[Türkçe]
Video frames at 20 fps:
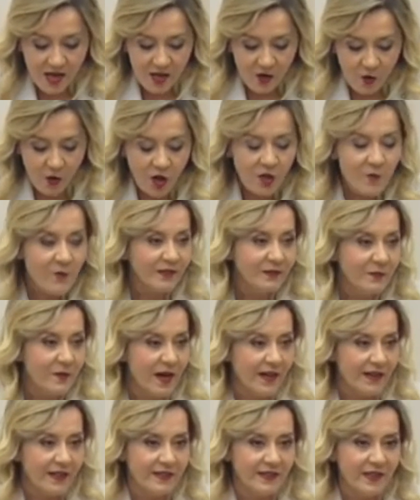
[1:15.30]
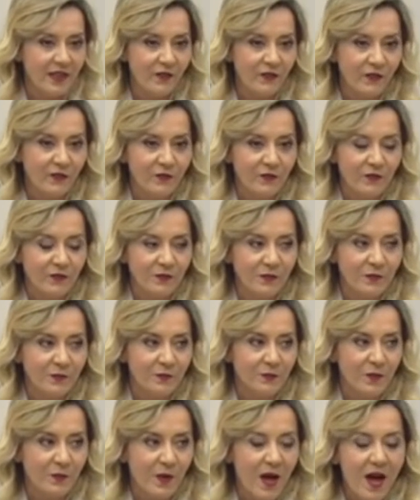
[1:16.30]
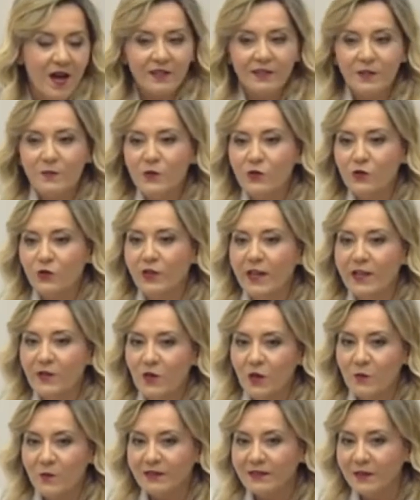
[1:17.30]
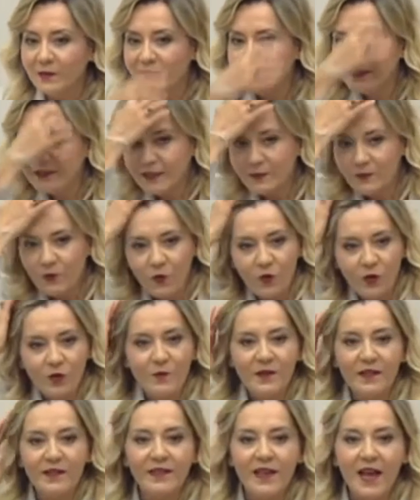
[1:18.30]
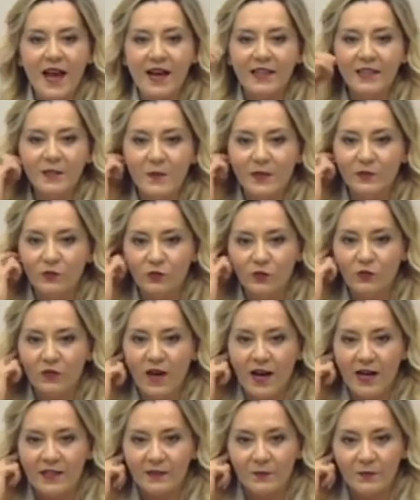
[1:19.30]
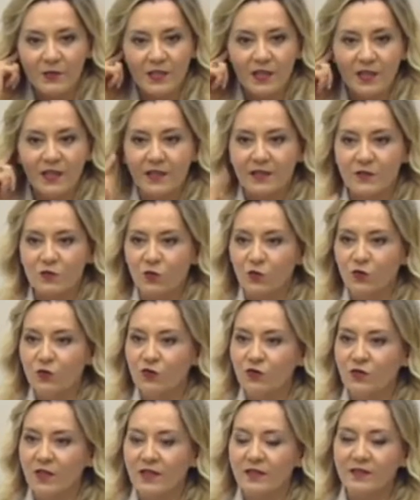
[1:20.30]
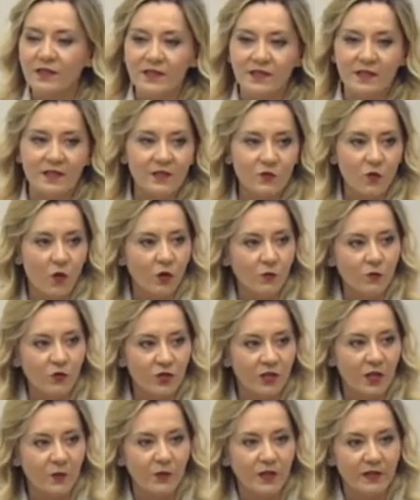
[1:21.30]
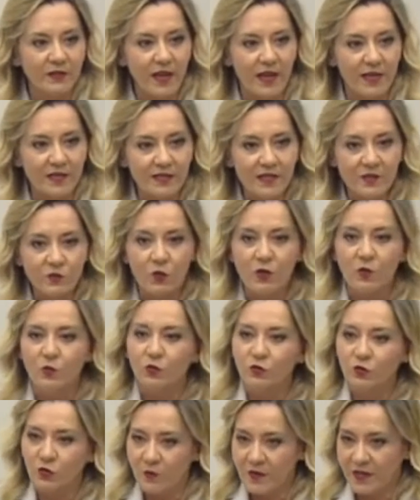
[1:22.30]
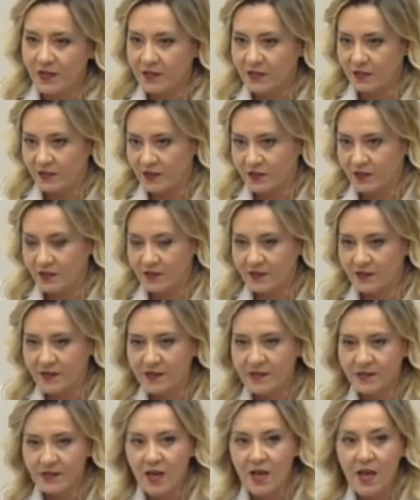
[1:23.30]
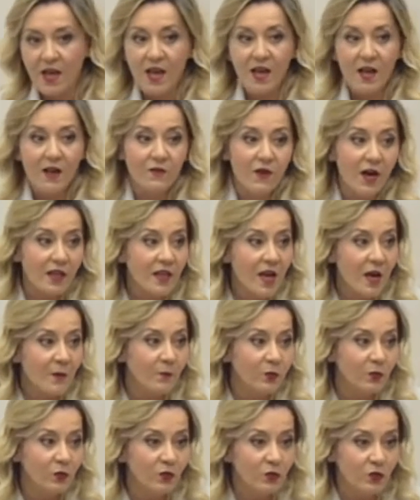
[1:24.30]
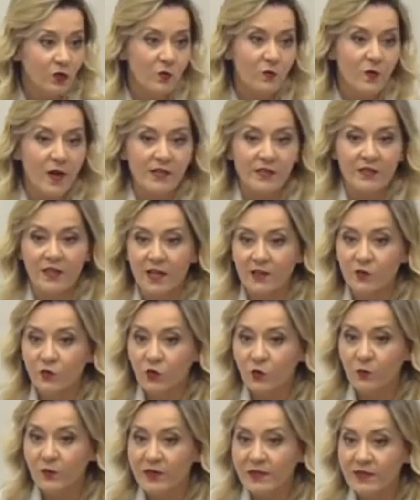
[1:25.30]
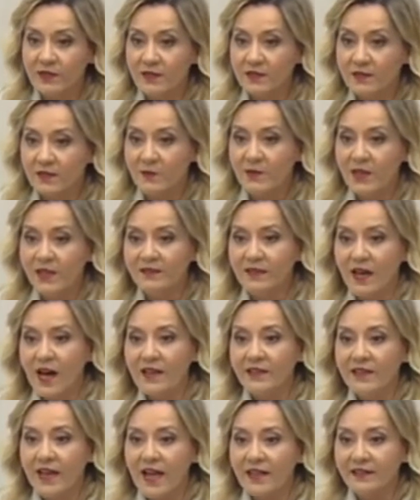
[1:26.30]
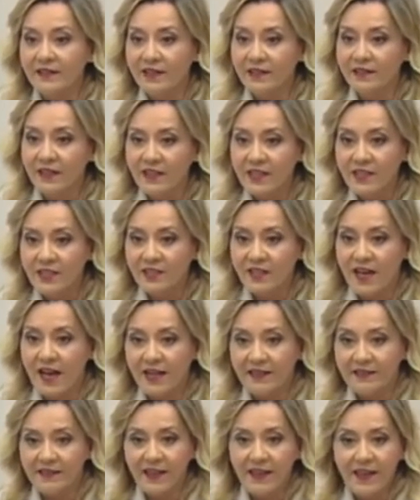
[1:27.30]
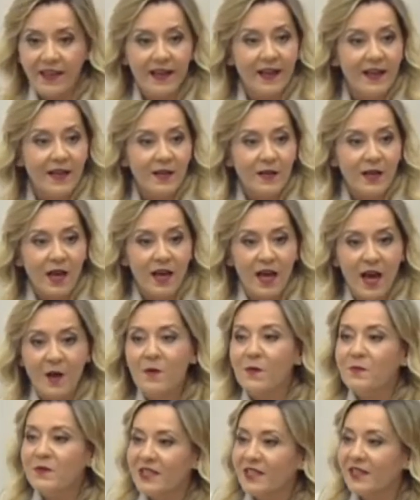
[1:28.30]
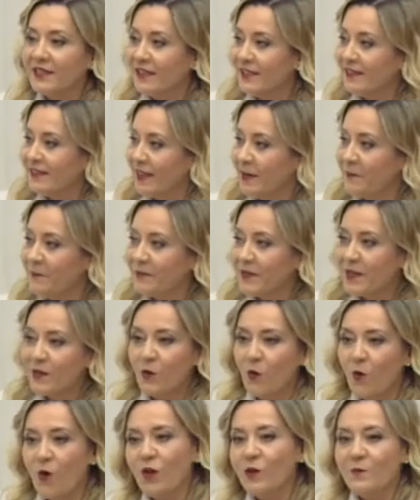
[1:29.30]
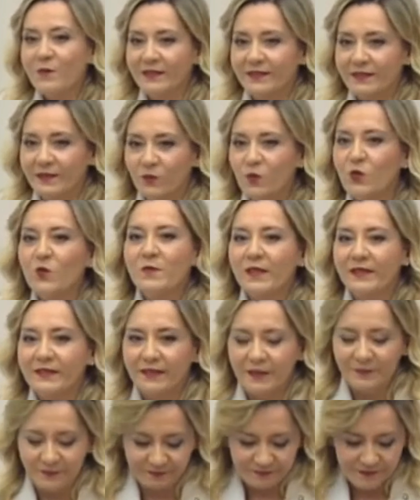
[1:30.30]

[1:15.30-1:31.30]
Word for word: Olmadı maalesef aklıma şu geliyor. Matematikte bir olmayana ergi metodu vardı. Bir şeyi sonuçtan alırsınız, olmuş kabul edersiniz, ona uydurmaya çalışırsınız. Valla bu Cumhurbaşkanlığı hükümet sistemi ya dar geldi ya geniş geldi ama bir şekilde olmadı, uymadı.